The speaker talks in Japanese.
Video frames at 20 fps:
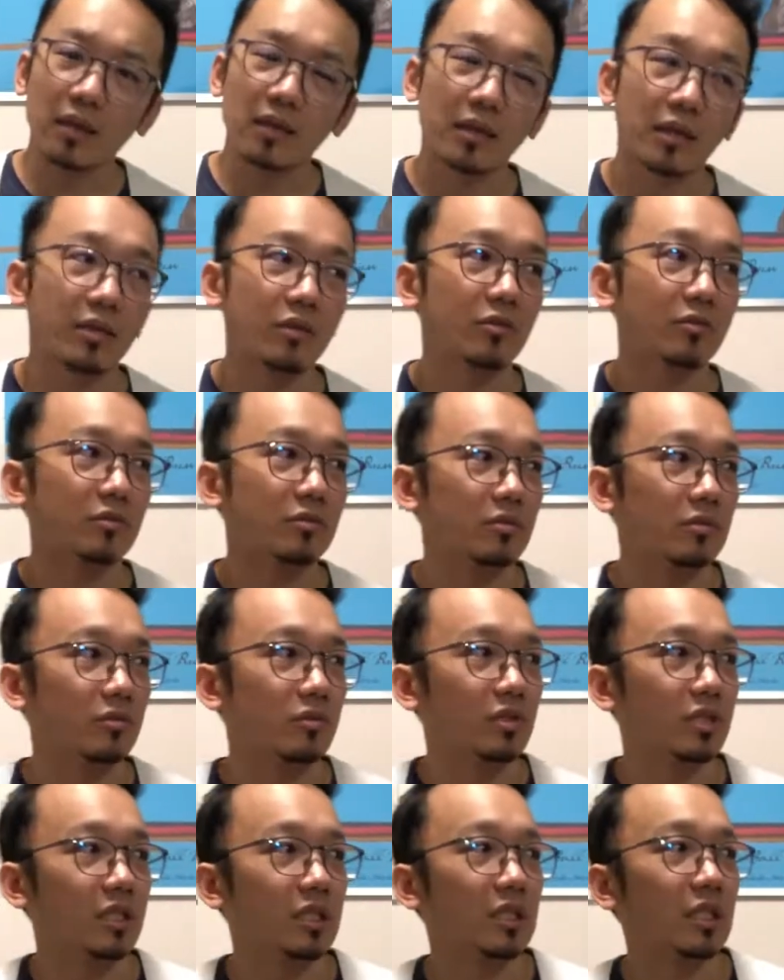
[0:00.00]
結局中
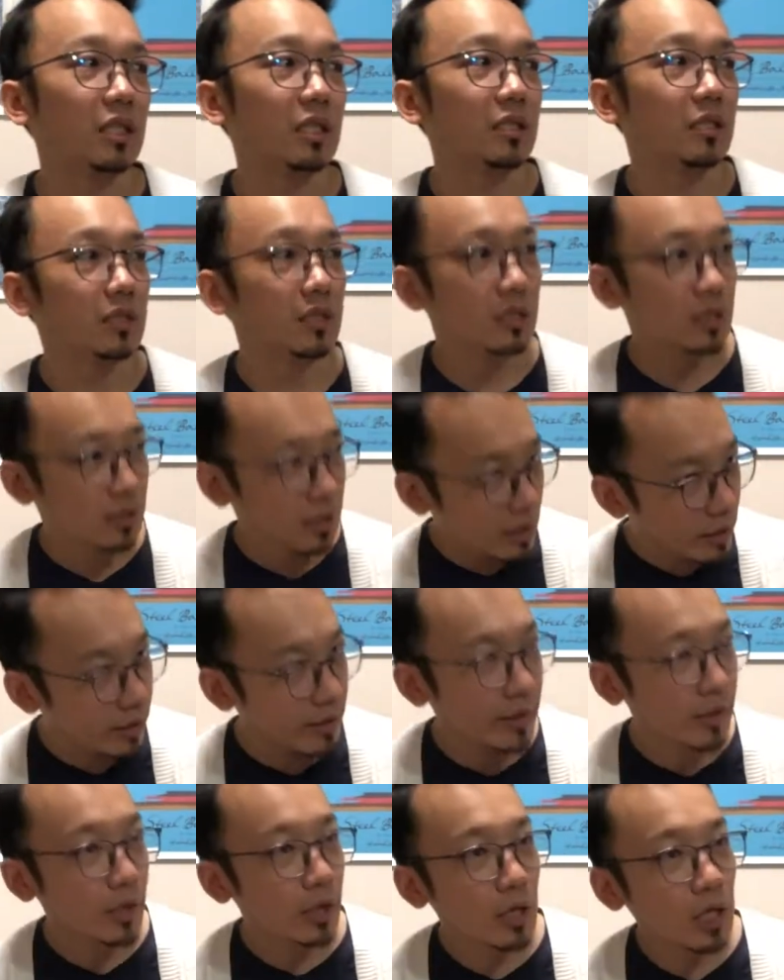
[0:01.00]
止になっ
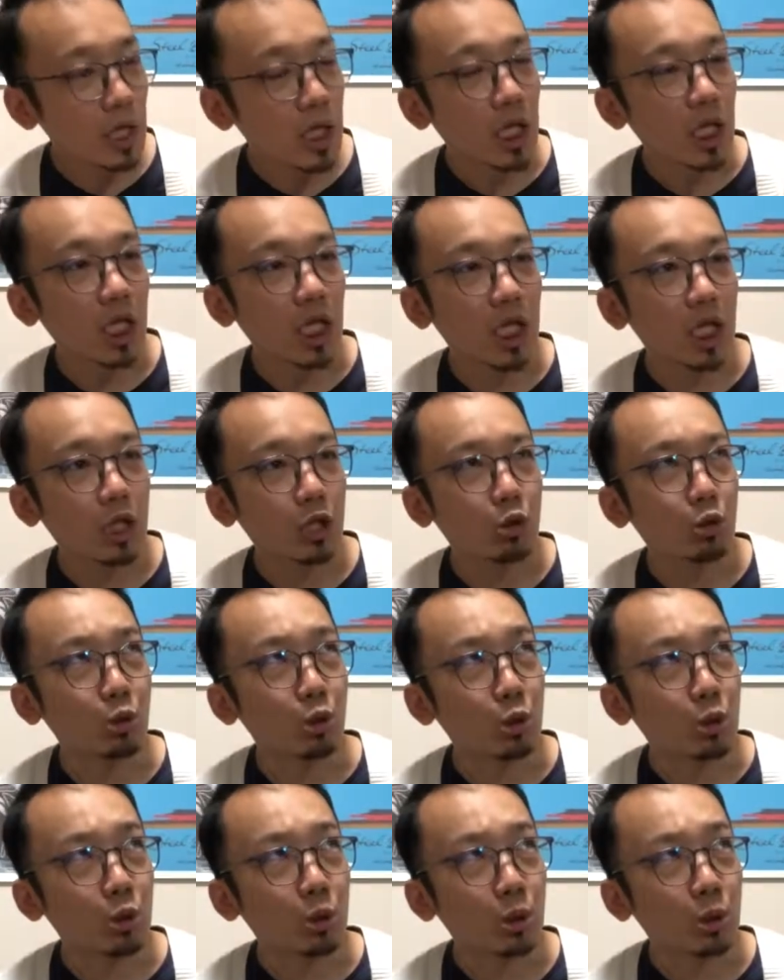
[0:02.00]
てえっ、ー、
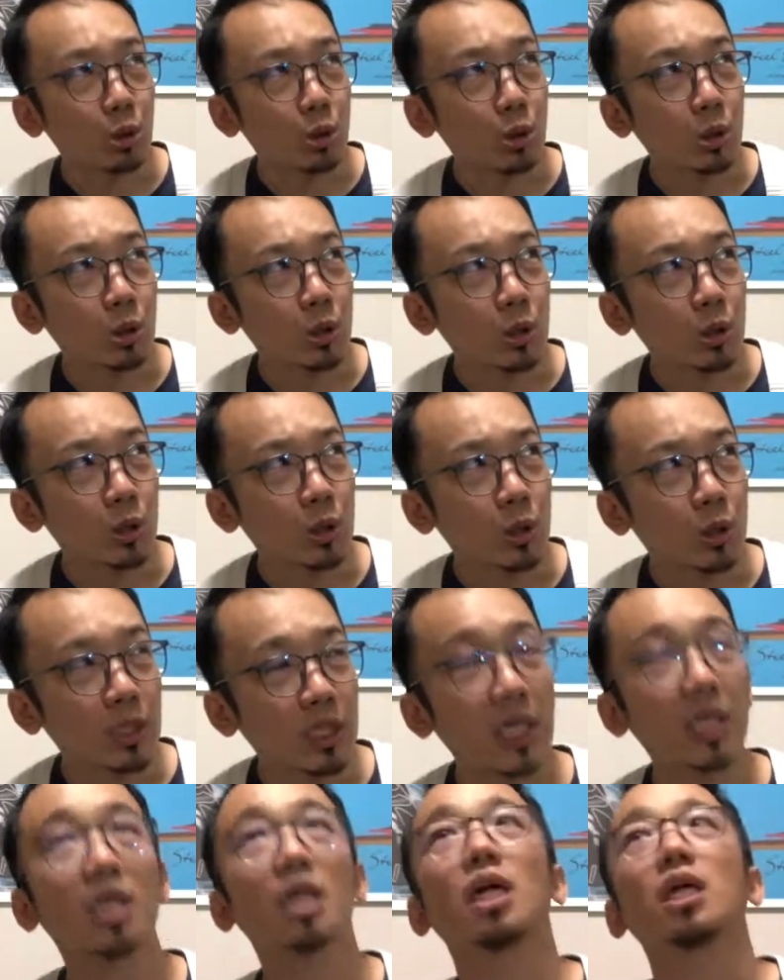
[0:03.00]
と
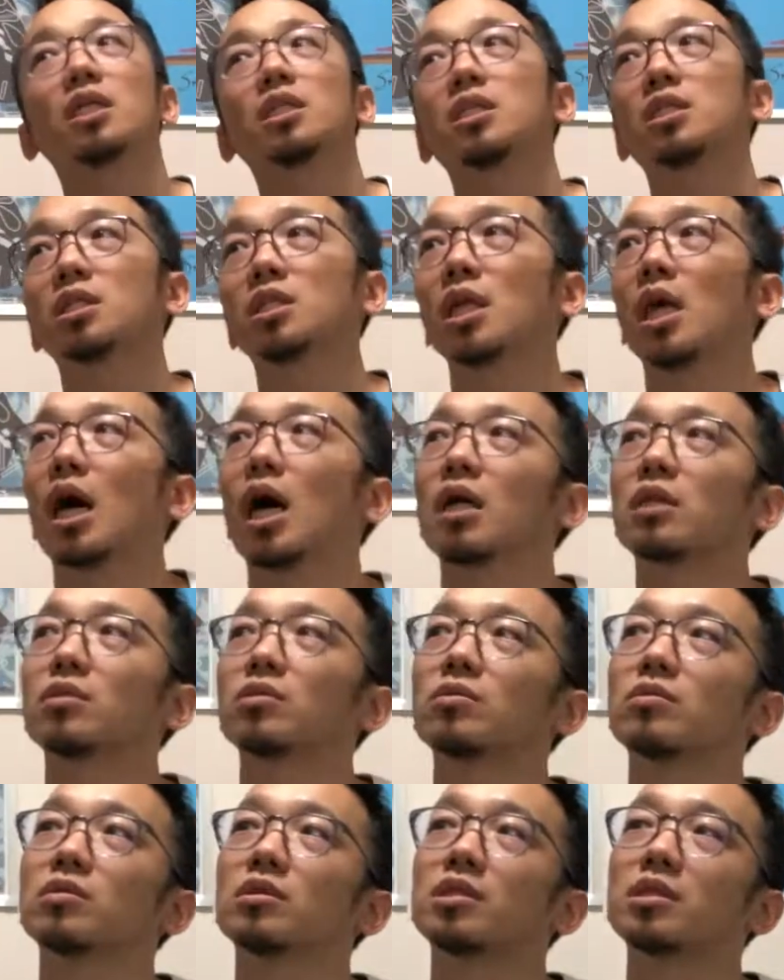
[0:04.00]
再開してあ
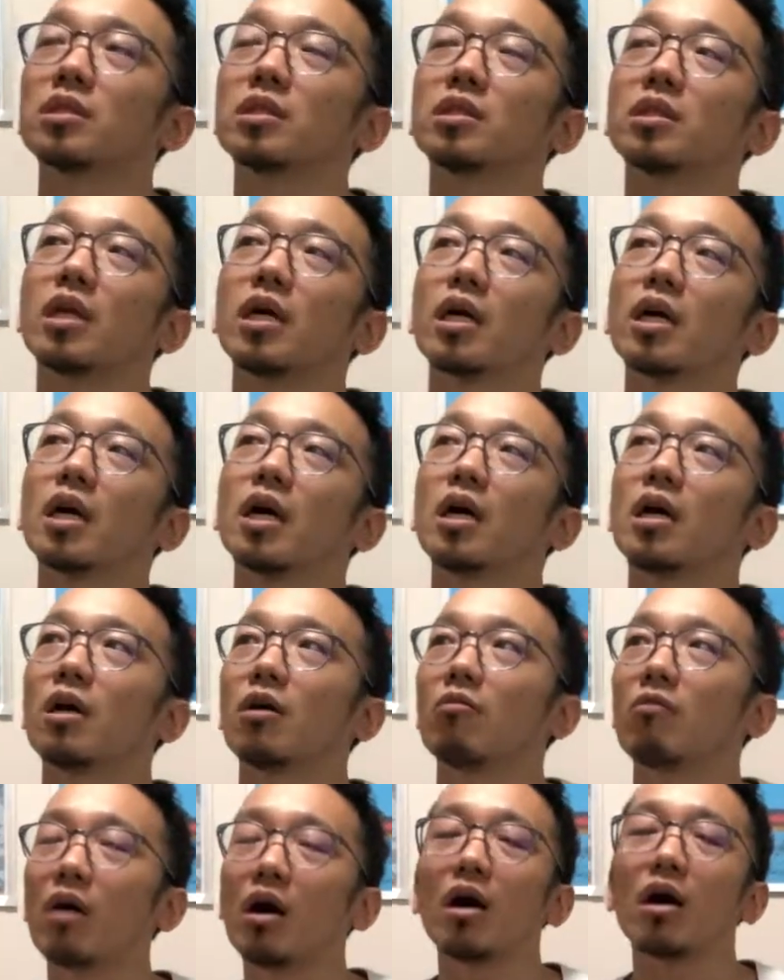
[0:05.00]
してか
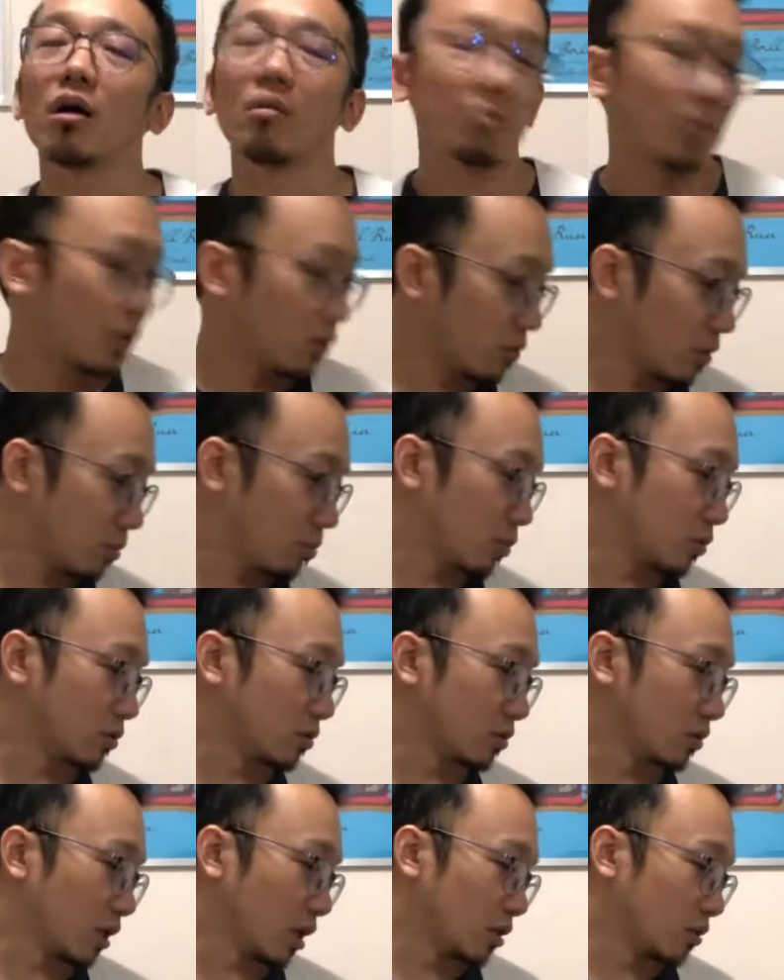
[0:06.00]
らはまあこれ
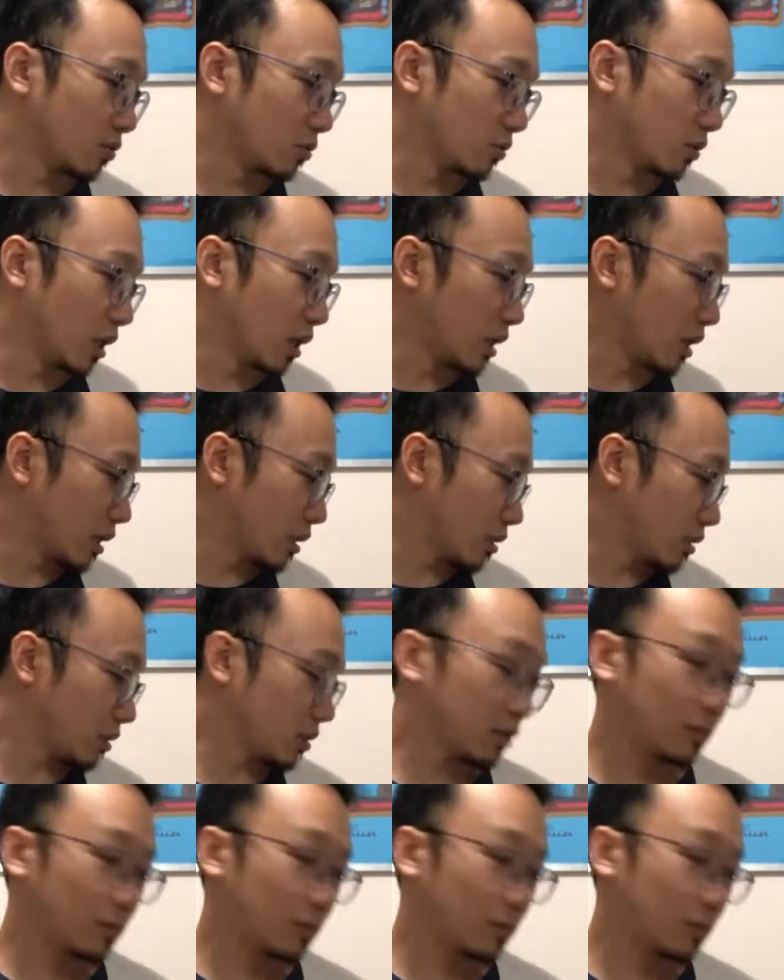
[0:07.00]
僕あのあれ